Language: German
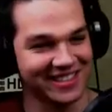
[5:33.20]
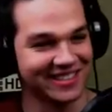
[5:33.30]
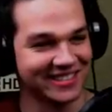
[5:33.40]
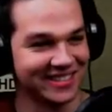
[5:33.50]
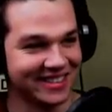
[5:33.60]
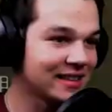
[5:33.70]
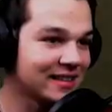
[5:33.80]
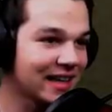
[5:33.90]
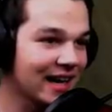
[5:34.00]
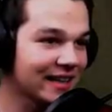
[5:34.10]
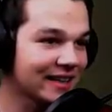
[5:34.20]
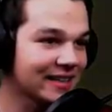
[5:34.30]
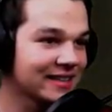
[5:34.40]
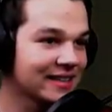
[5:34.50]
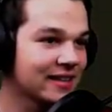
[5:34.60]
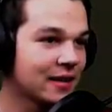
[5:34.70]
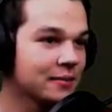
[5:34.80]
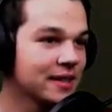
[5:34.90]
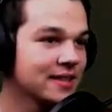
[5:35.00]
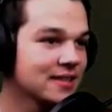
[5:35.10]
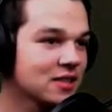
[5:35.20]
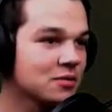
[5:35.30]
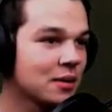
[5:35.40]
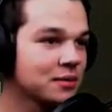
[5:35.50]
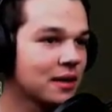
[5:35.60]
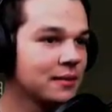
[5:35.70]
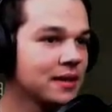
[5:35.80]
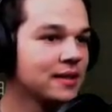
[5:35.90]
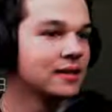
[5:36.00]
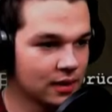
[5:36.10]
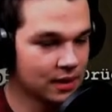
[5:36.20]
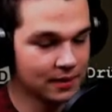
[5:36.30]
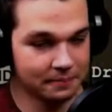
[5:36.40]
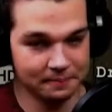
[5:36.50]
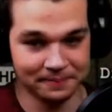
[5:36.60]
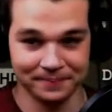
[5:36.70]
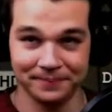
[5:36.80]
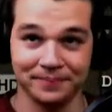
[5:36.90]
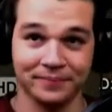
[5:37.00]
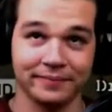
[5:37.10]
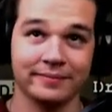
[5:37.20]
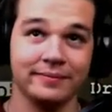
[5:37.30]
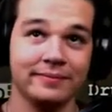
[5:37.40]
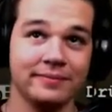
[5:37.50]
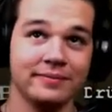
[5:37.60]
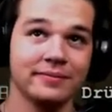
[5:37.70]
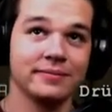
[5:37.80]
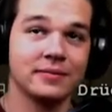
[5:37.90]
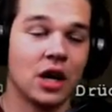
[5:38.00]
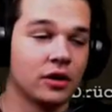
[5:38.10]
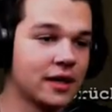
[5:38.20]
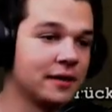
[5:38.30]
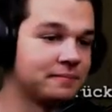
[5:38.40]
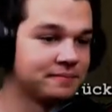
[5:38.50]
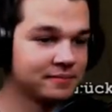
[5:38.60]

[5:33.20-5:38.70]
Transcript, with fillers: schon durch. Kann Ich hier reinkriechen in den Kamin? Ist das überhaupt ein Kamin? Ähm. Okay.